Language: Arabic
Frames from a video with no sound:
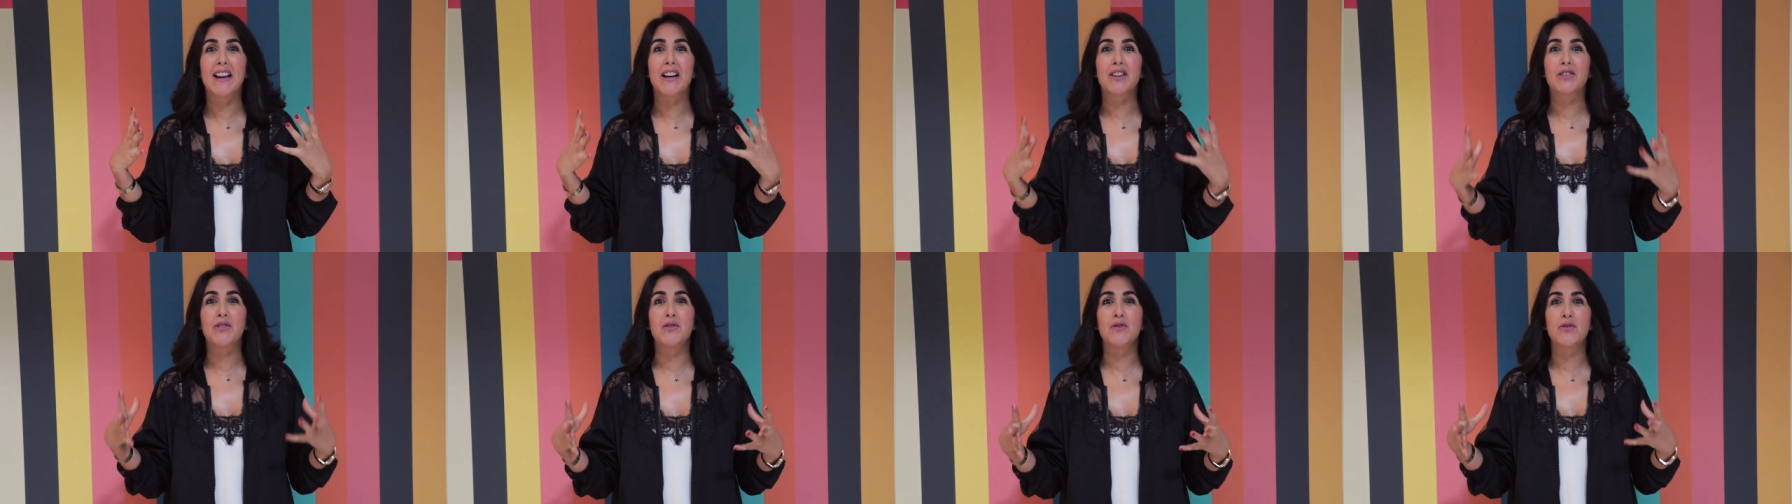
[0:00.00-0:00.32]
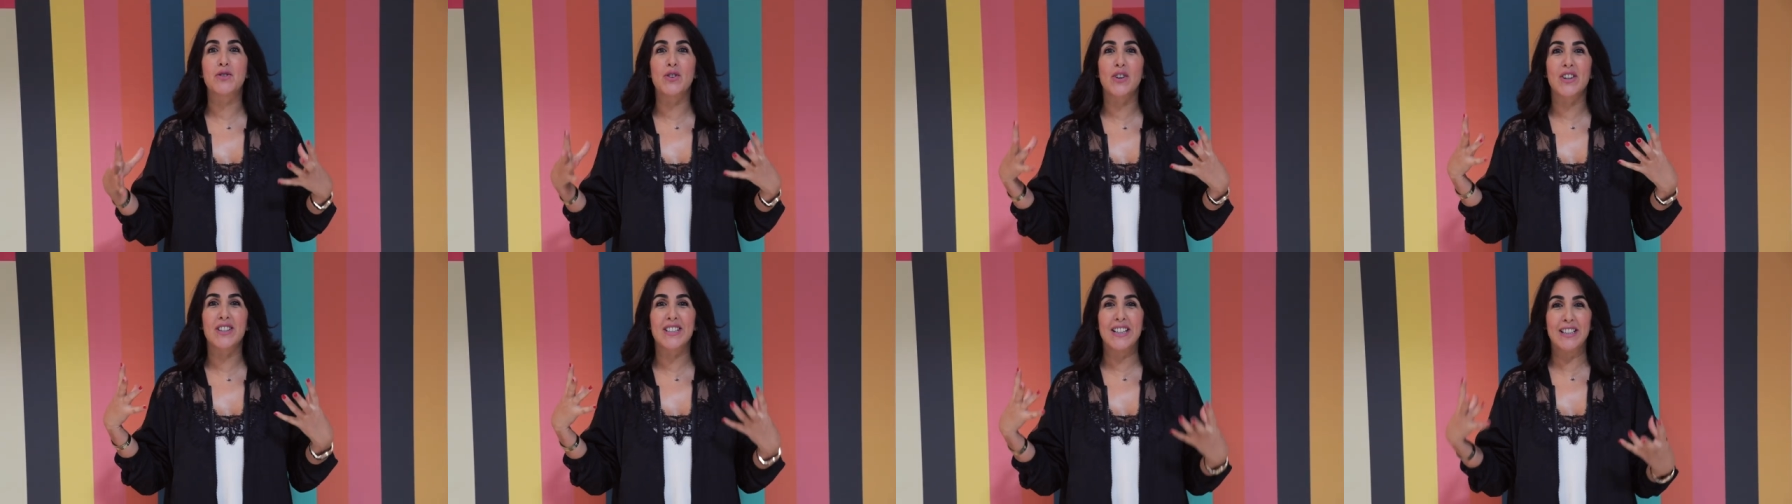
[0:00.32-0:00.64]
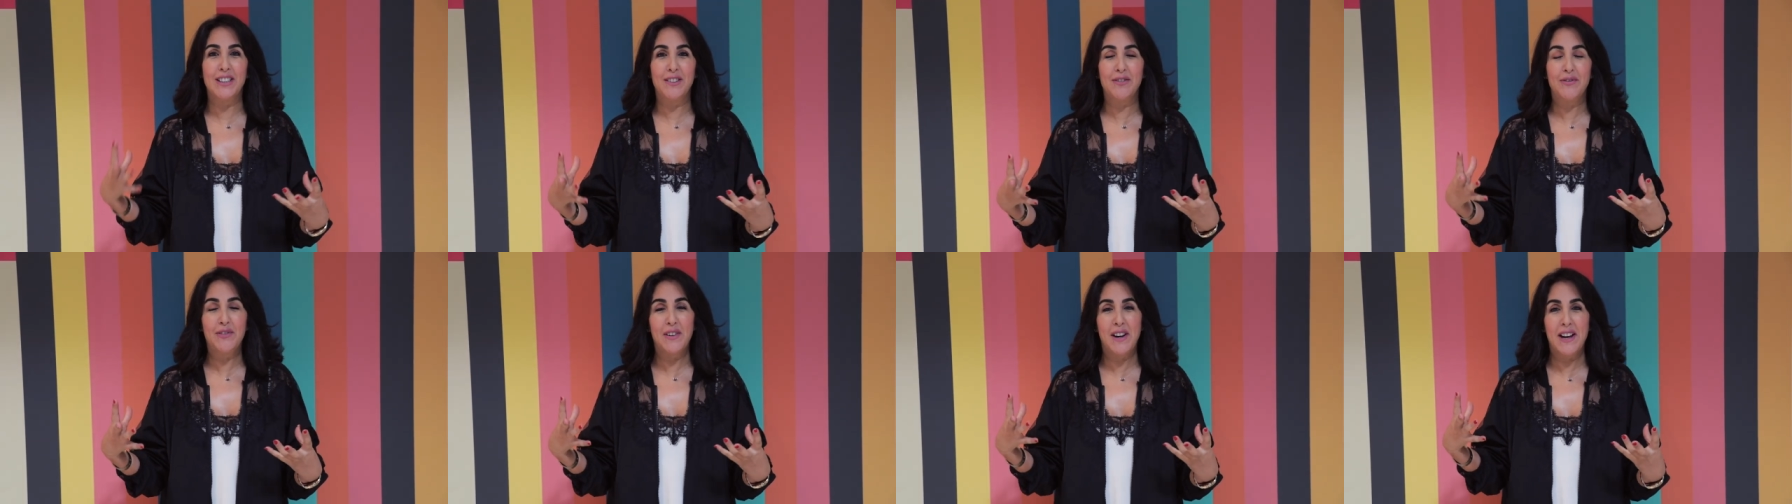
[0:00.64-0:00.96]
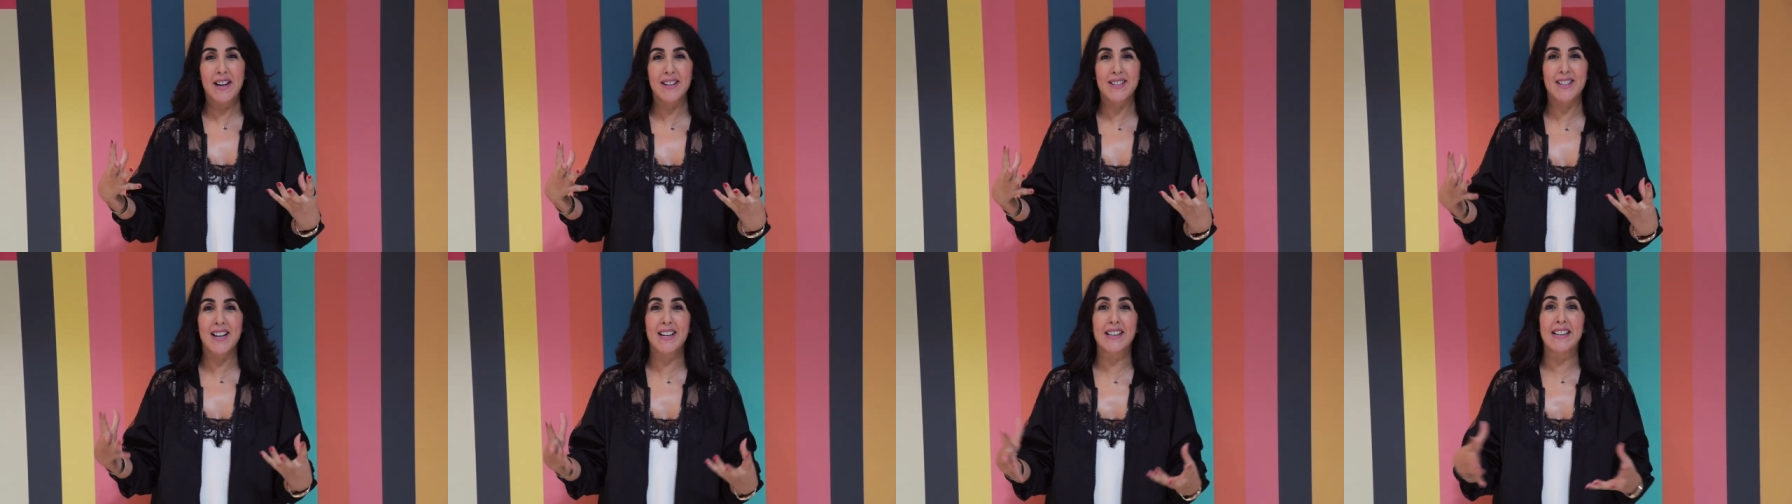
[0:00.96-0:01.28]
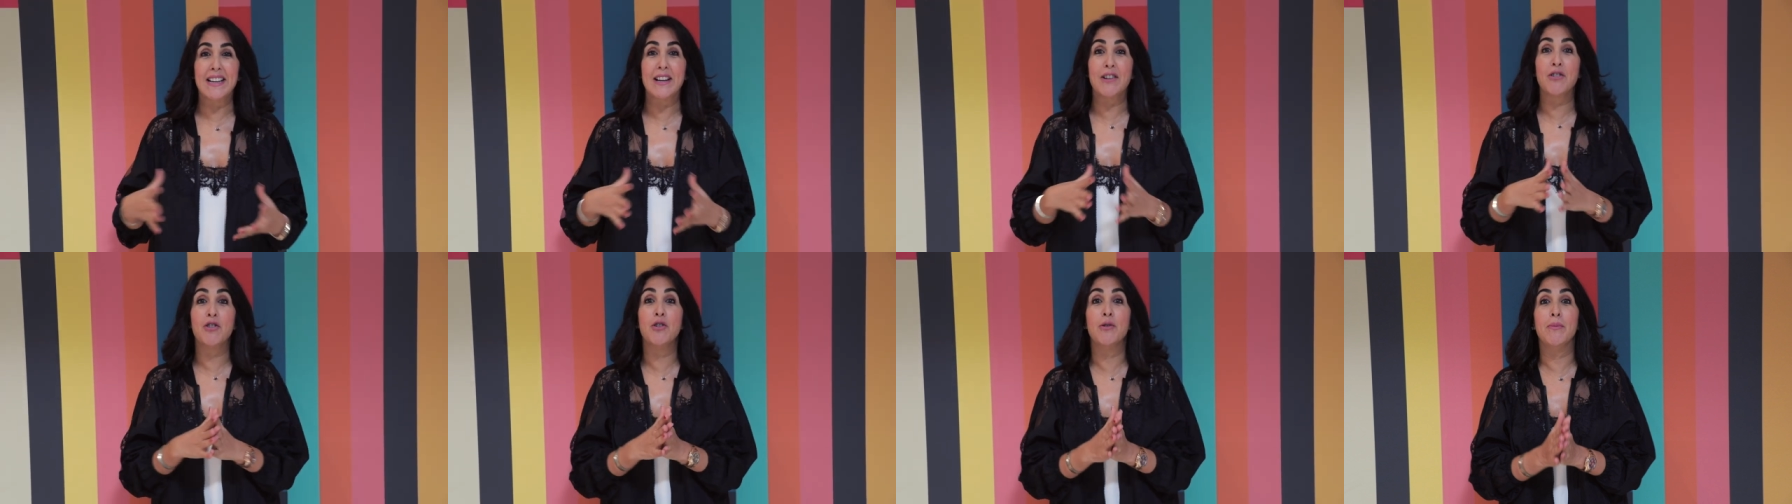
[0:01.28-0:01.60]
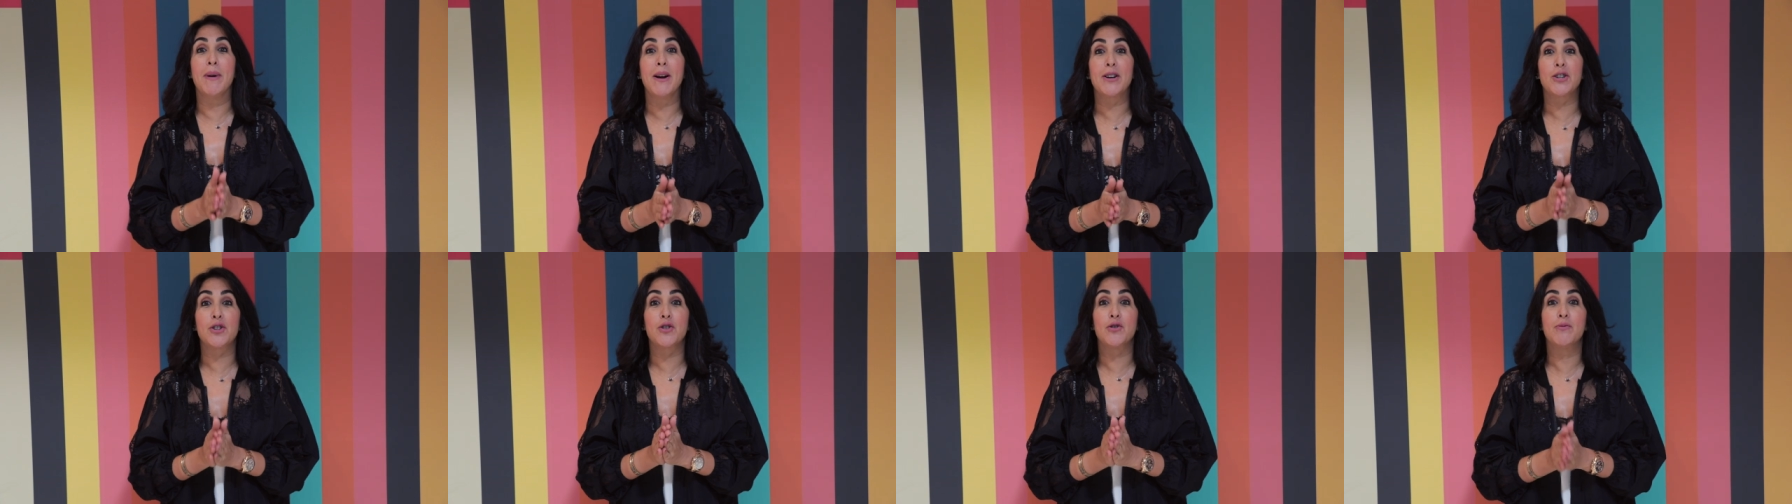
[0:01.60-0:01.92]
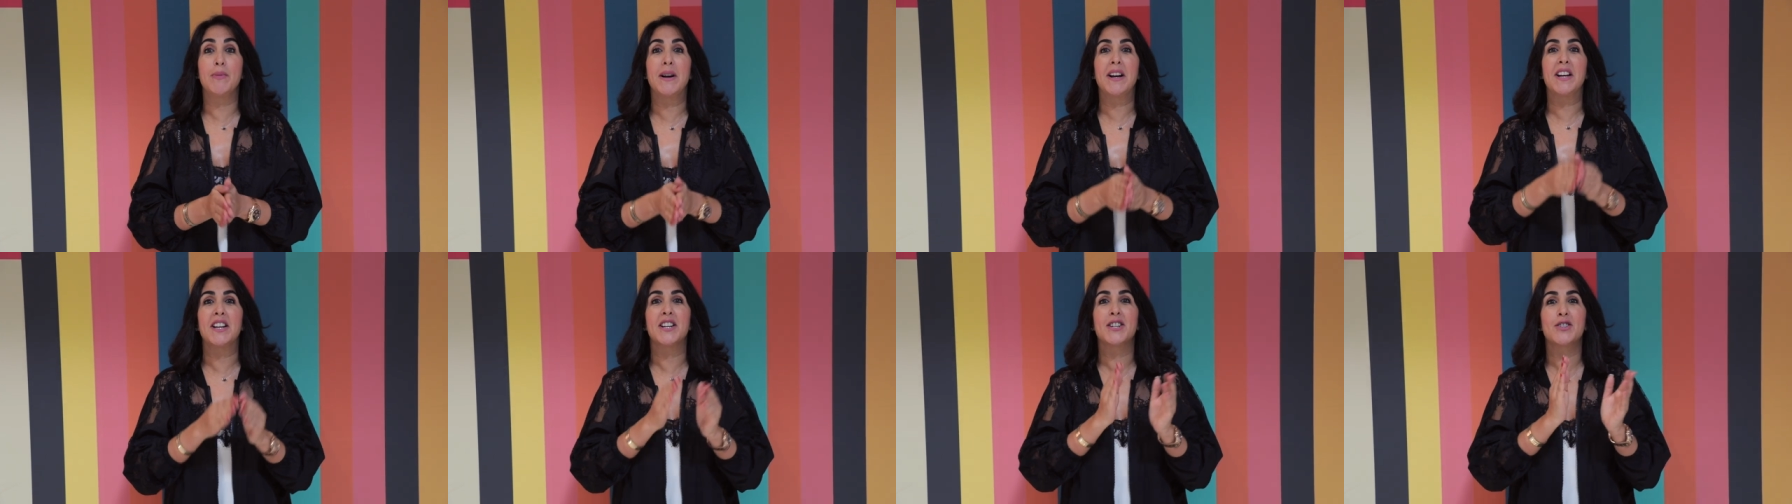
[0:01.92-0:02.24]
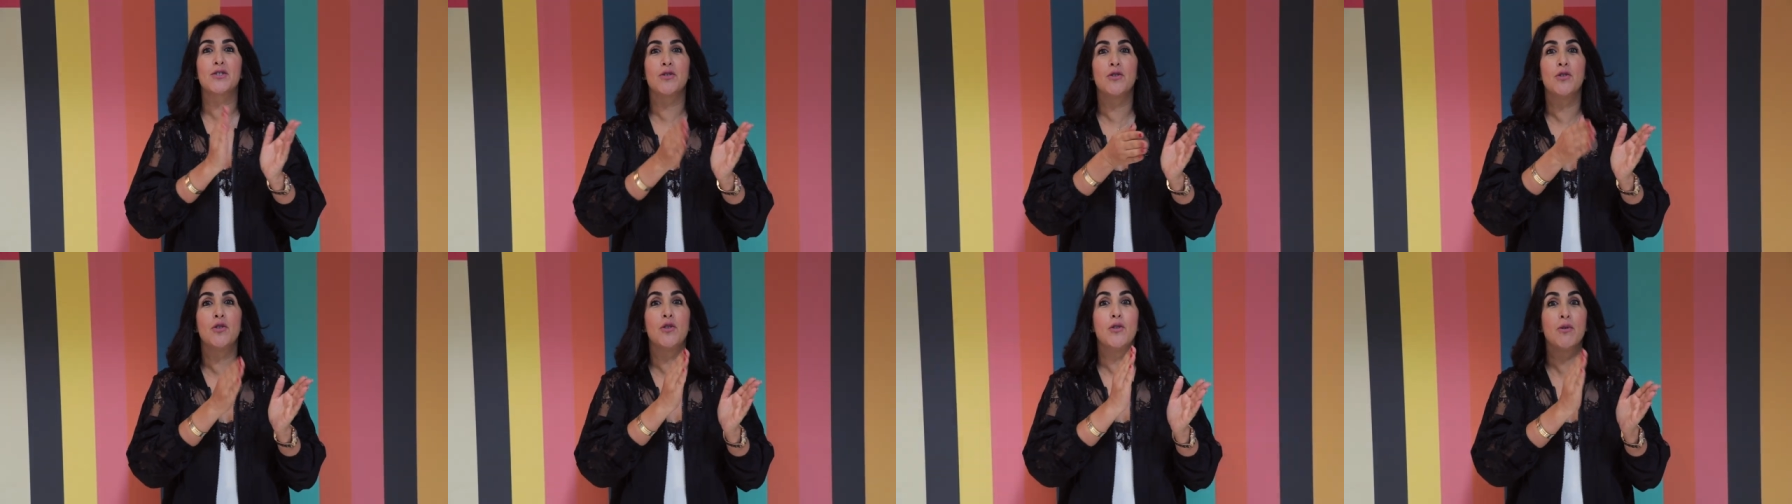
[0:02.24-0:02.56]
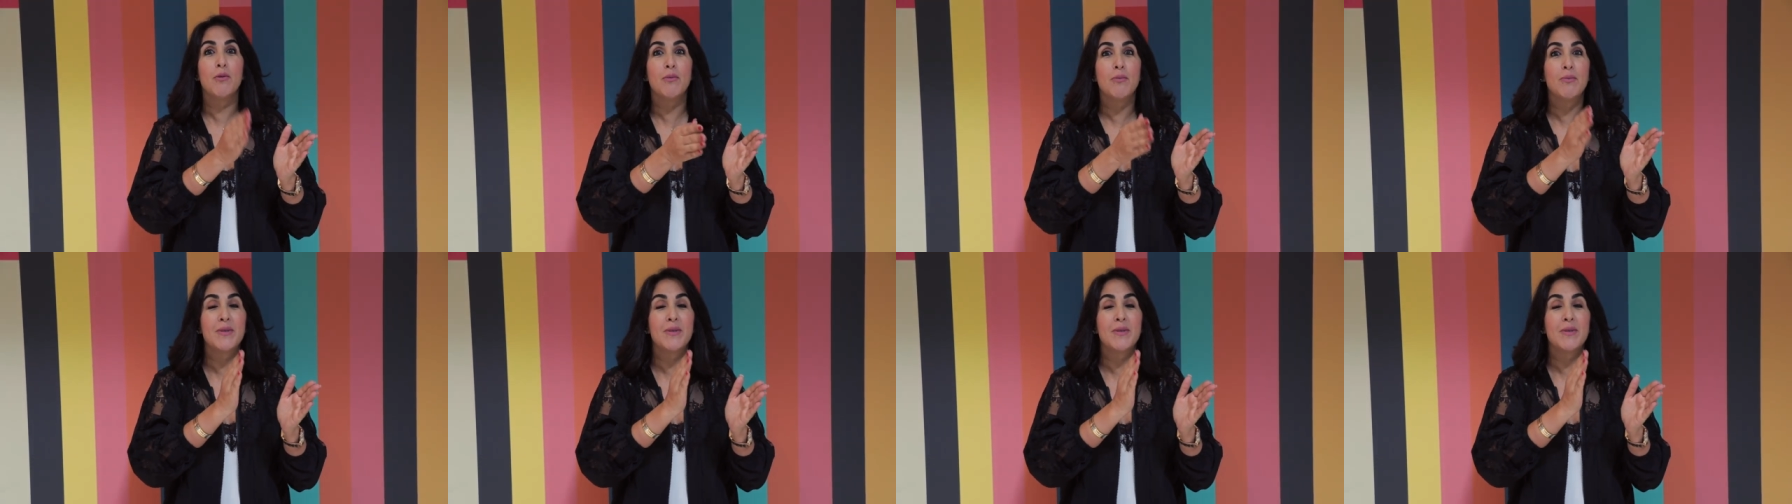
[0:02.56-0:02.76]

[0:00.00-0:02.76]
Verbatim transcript: لا كولتور ديال فرنسا اللي هما شنو ما ايسون